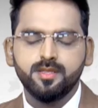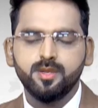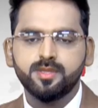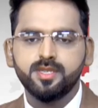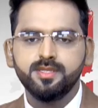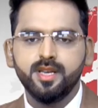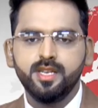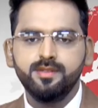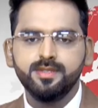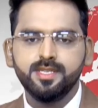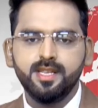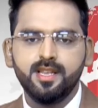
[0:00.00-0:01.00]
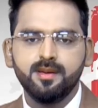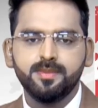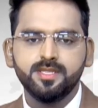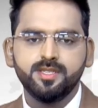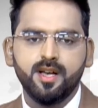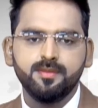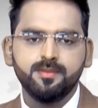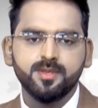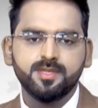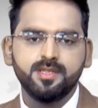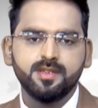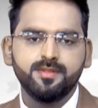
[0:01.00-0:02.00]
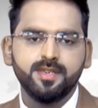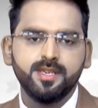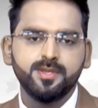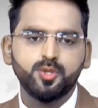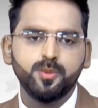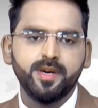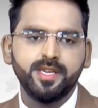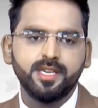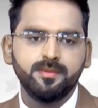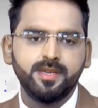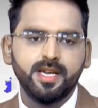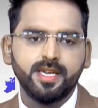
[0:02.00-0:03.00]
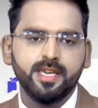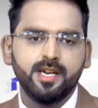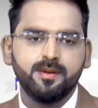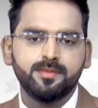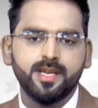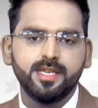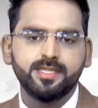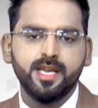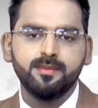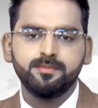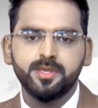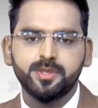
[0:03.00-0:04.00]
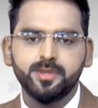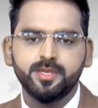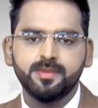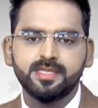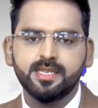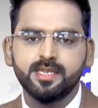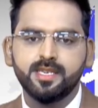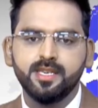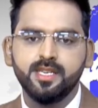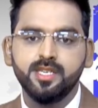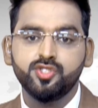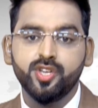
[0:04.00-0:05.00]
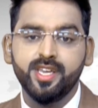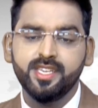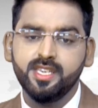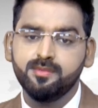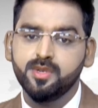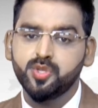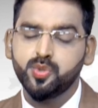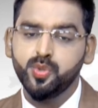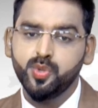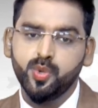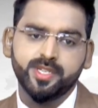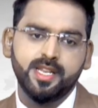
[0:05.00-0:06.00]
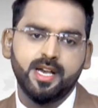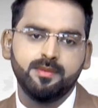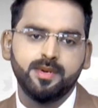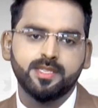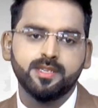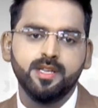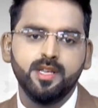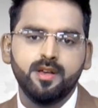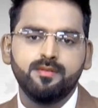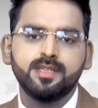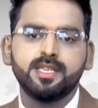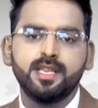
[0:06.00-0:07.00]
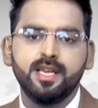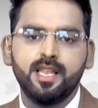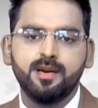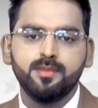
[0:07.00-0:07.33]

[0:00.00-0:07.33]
दूसरी जानी वजी अला पंजाब मोहसिन नकवी की सूबाई कबीना के हमरा टेम्पल रोड मजंग के चाय के मशहूर होटल आमद वजीर अला